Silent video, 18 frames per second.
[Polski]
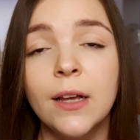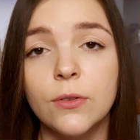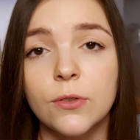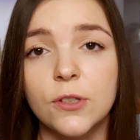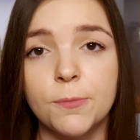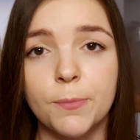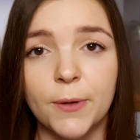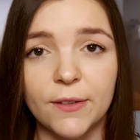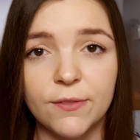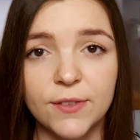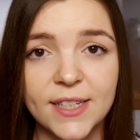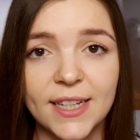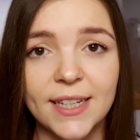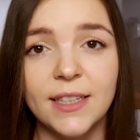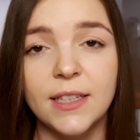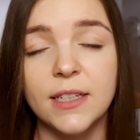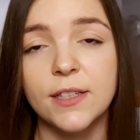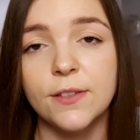to
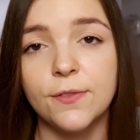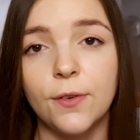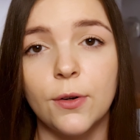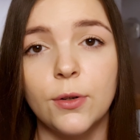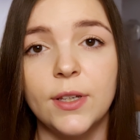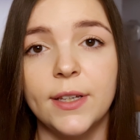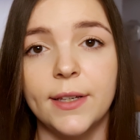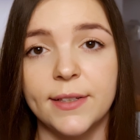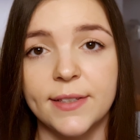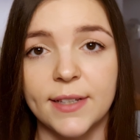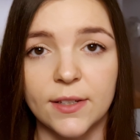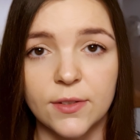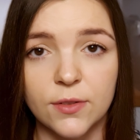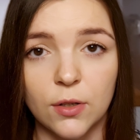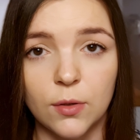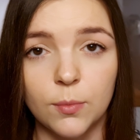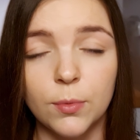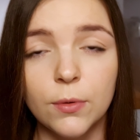sprawdzenie swoich
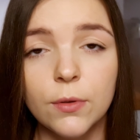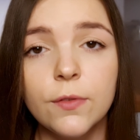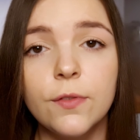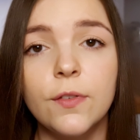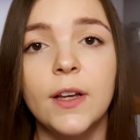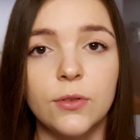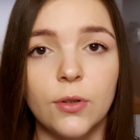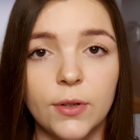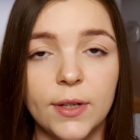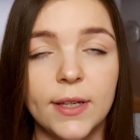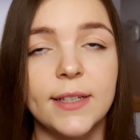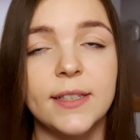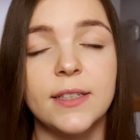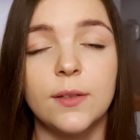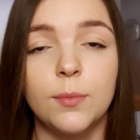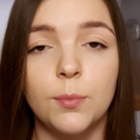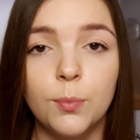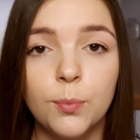zasobów to
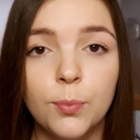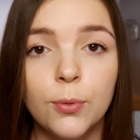jest